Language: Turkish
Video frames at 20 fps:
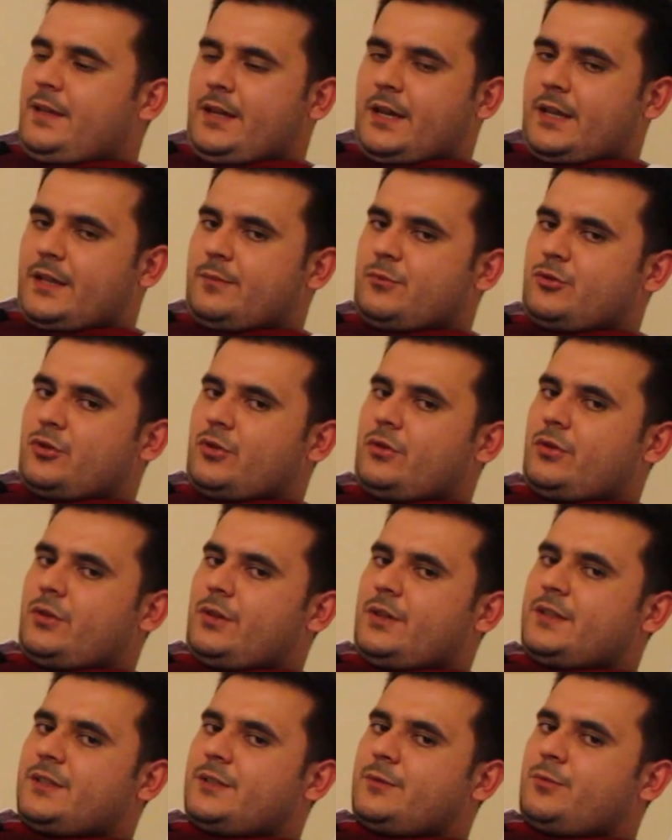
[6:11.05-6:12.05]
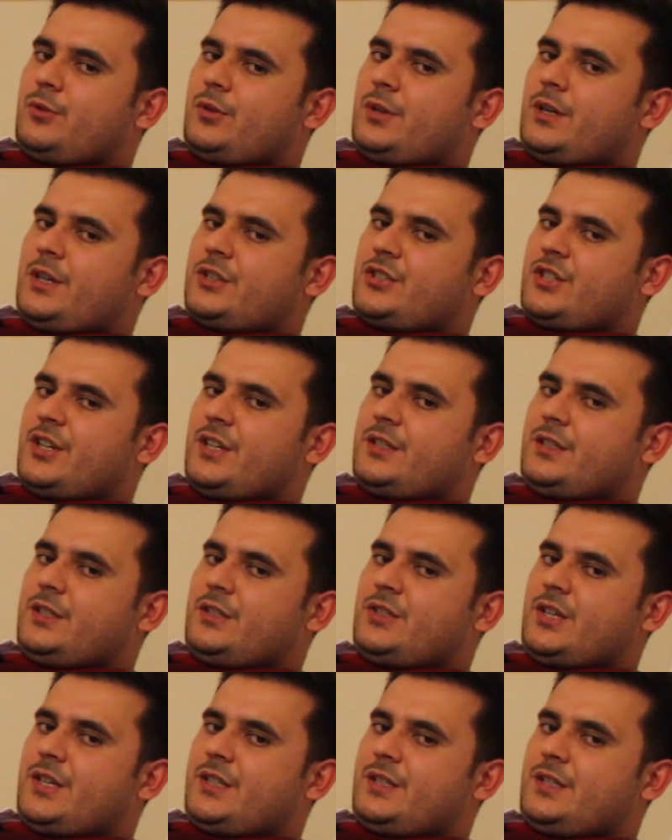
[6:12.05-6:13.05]
Kendimize göre kısmi olarak
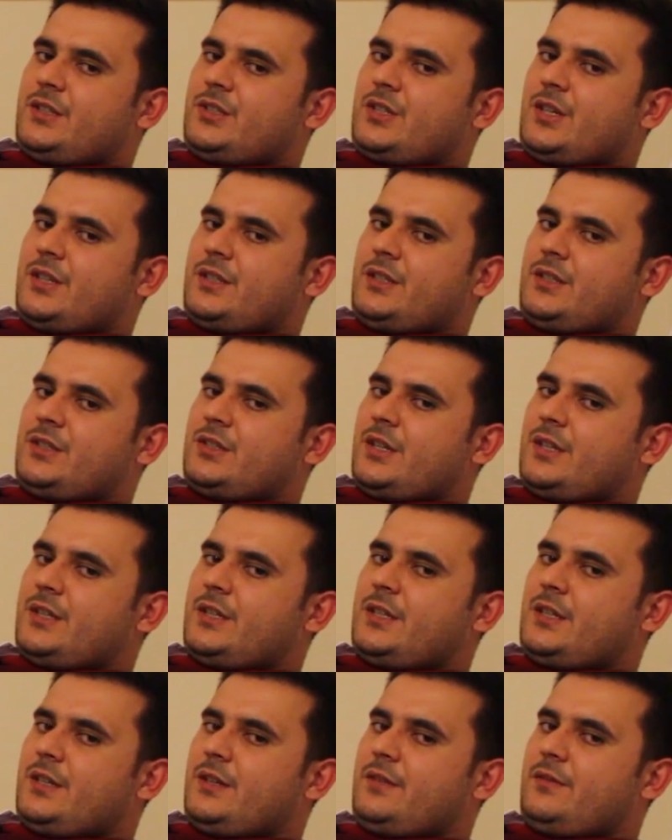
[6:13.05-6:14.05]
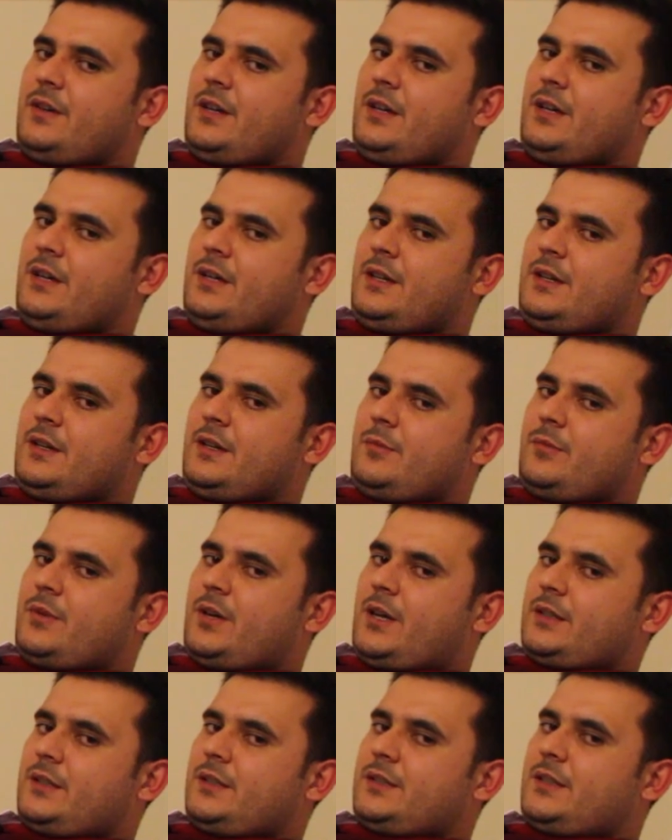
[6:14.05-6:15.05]
çektik, çektik, çektik, çektik ve
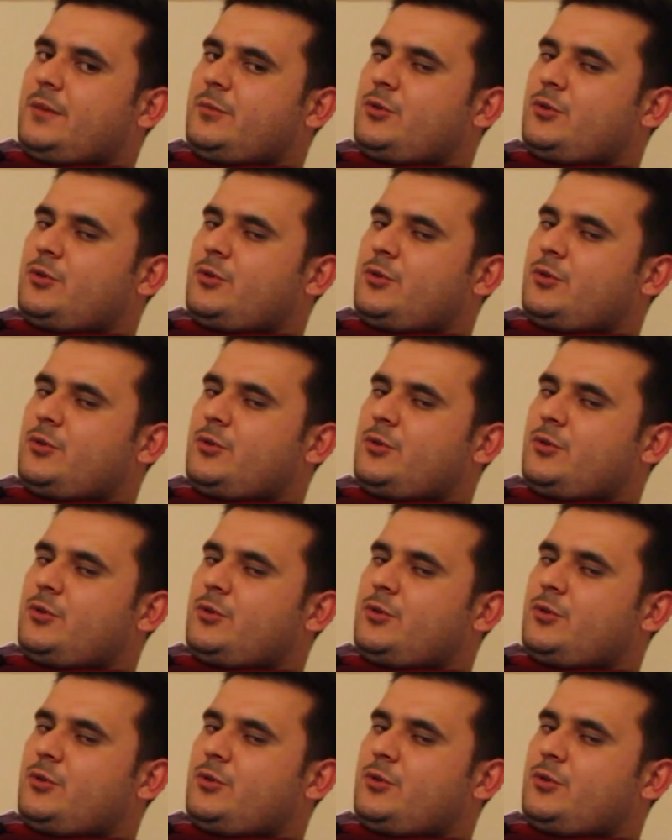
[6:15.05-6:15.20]
bıraktık.